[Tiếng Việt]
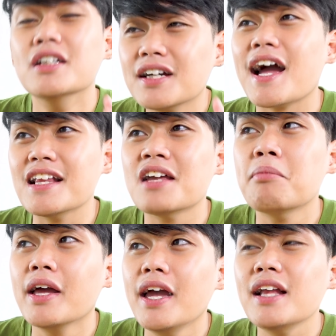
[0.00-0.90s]
Nhưng cá
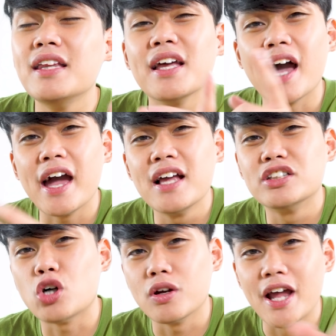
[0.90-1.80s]
nhân mình nghĩ thì cái
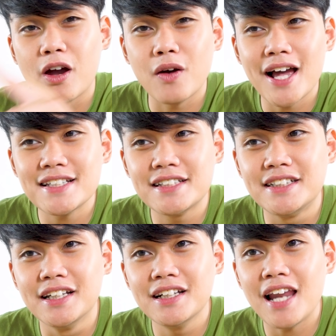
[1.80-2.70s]
hình tròn này có lẽ sẽ
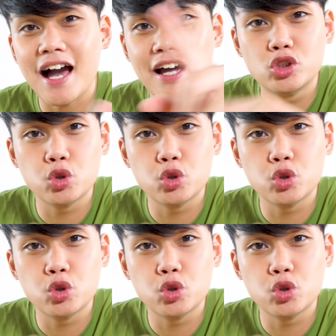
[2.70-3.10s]
chính là cái